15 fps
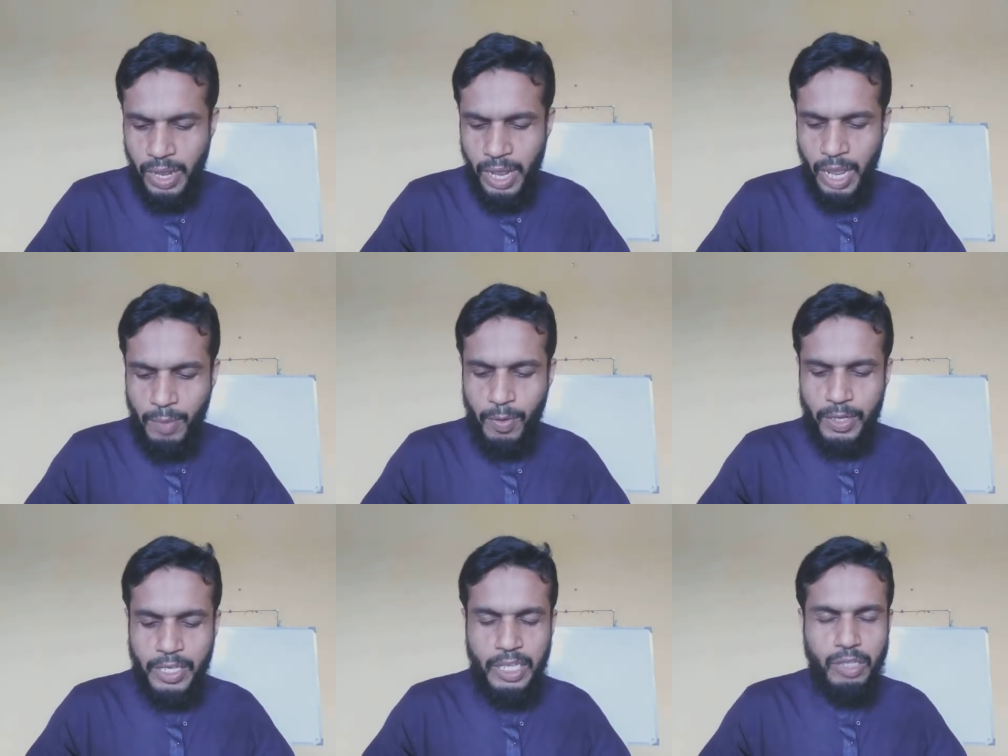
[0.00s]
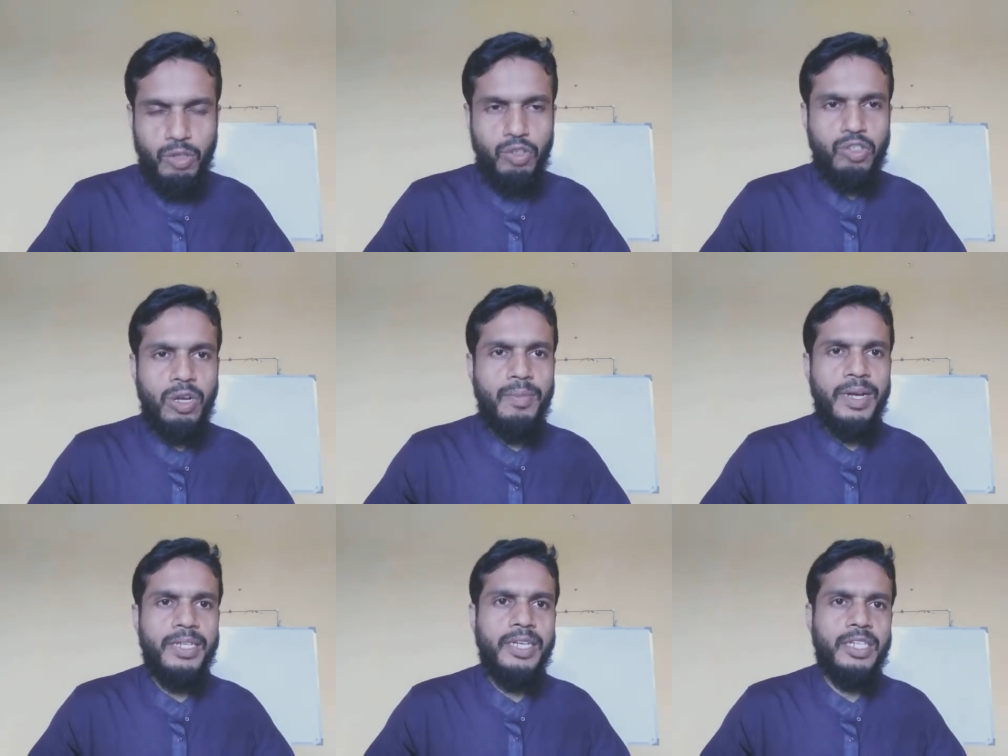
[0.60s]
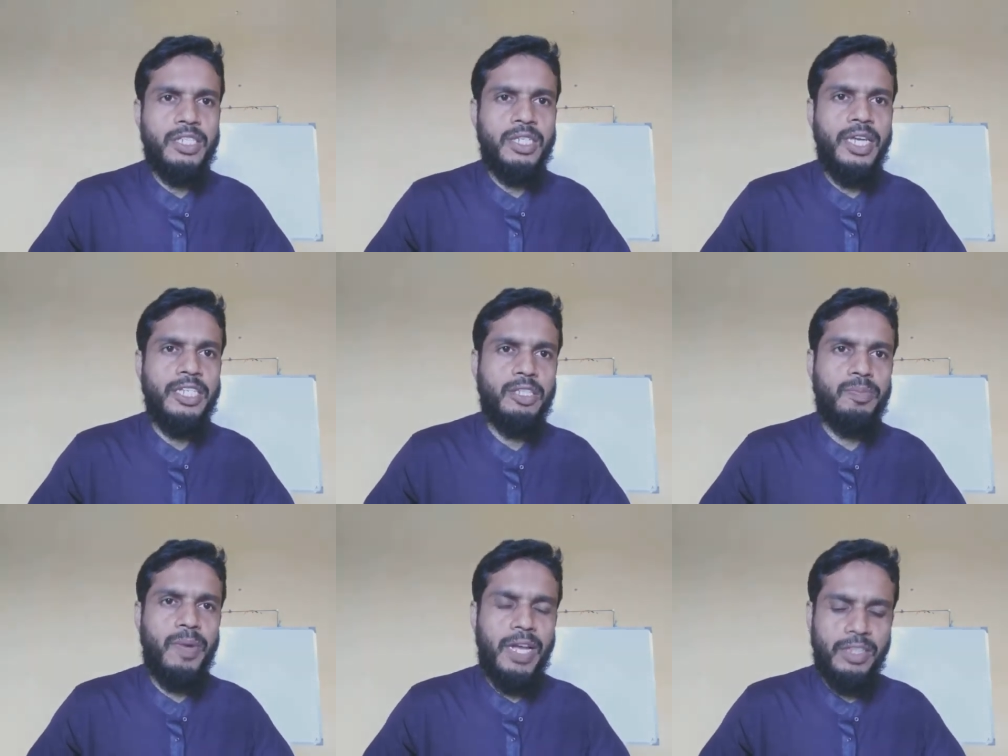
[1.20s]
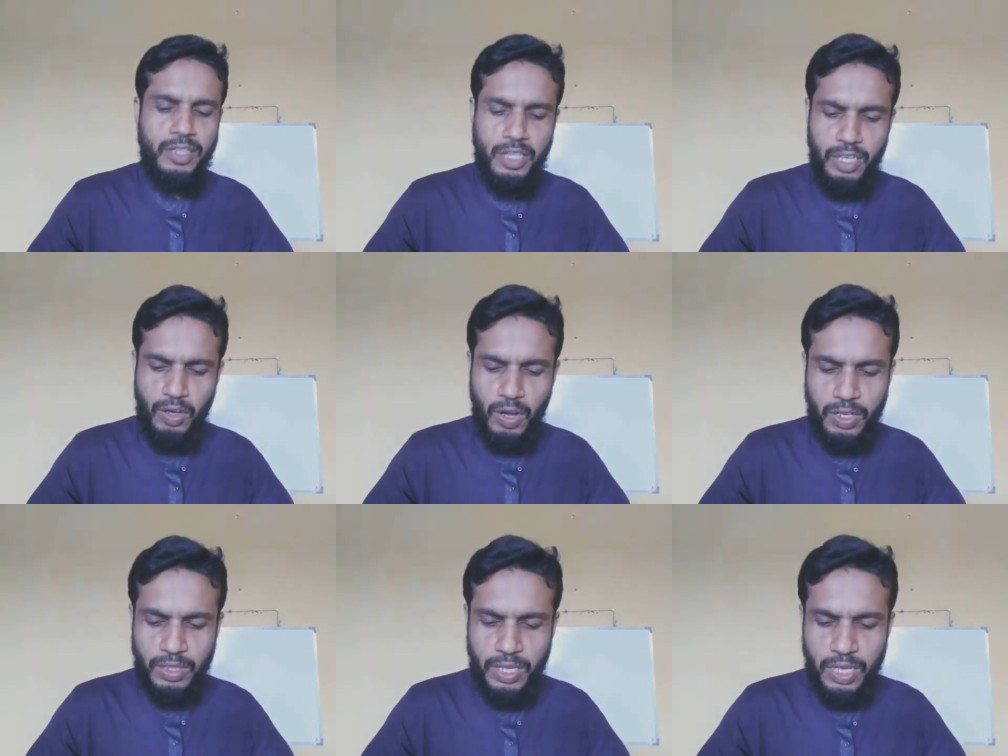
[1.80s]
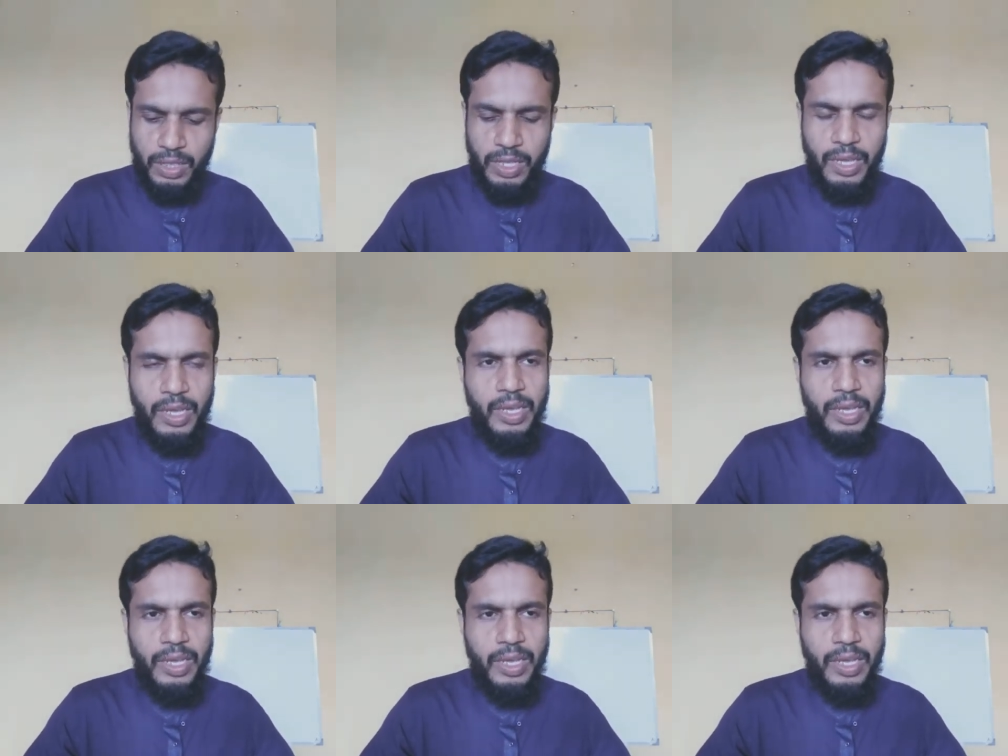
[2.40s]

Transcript: এবং হিন্দু সমাজের শেষ প্রান্তে অর্থাৎ